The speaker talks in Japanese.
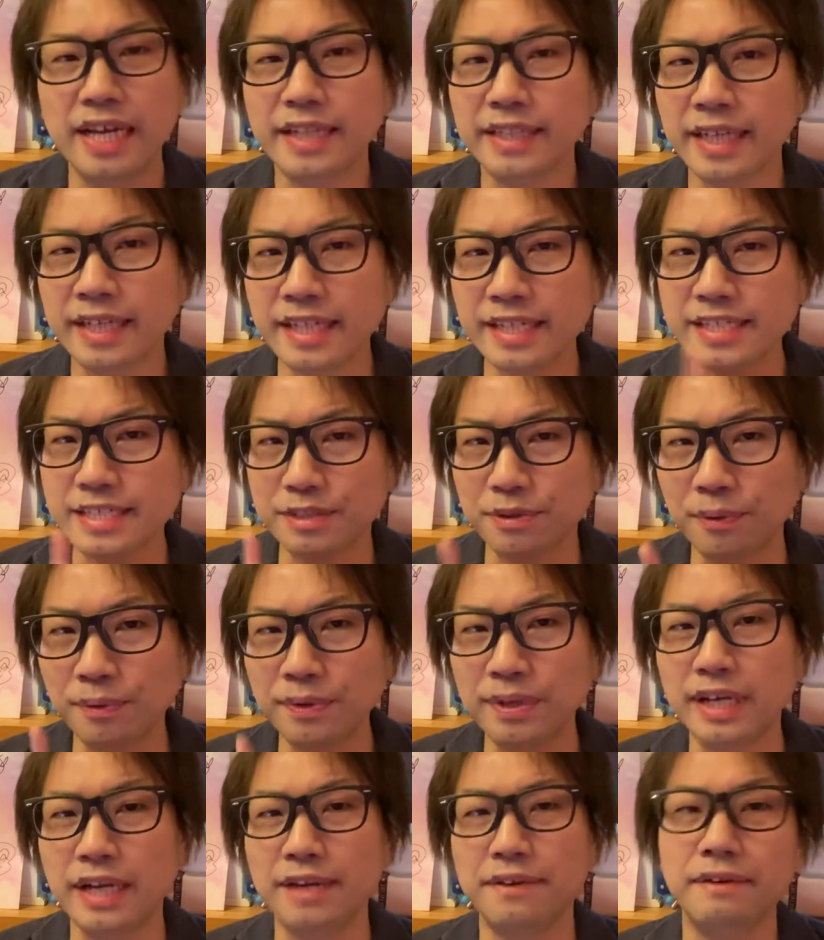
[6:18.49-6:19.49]
ただし
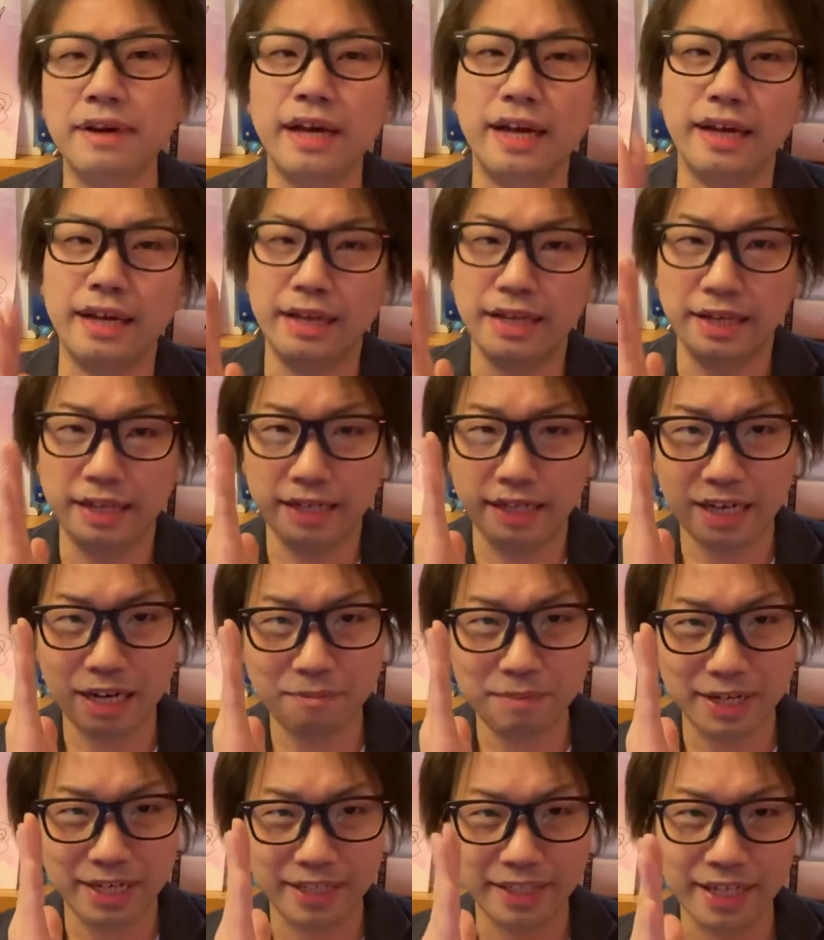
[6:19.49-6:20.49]
今回は
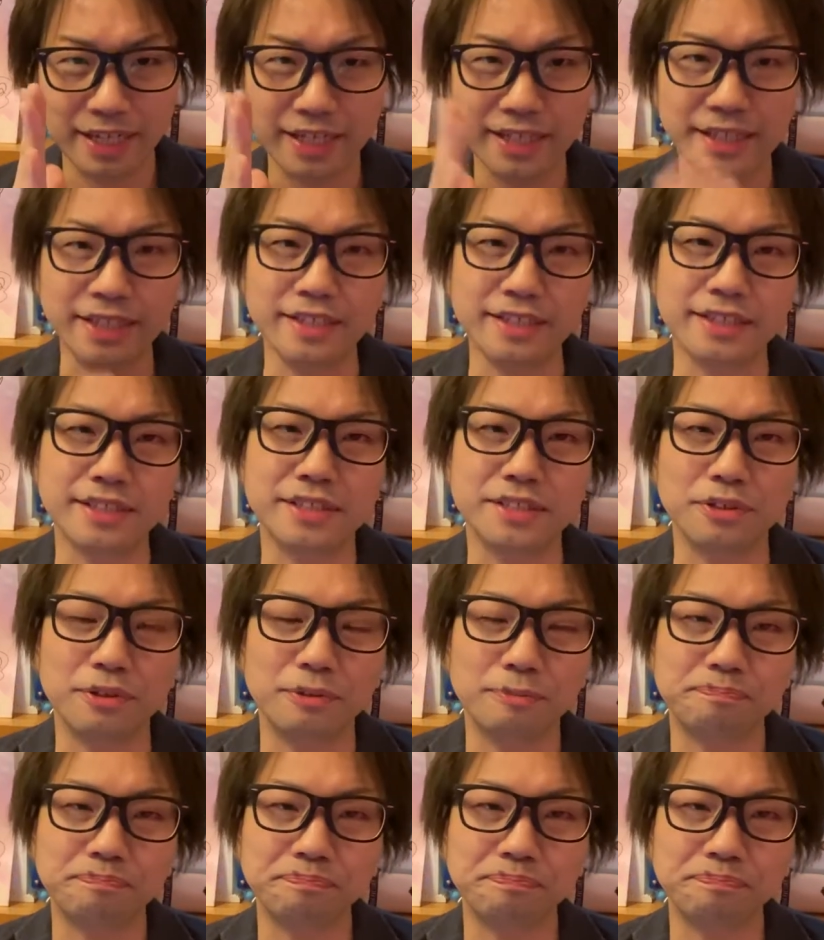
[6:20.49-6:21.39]
カメラだけでいいんですよ。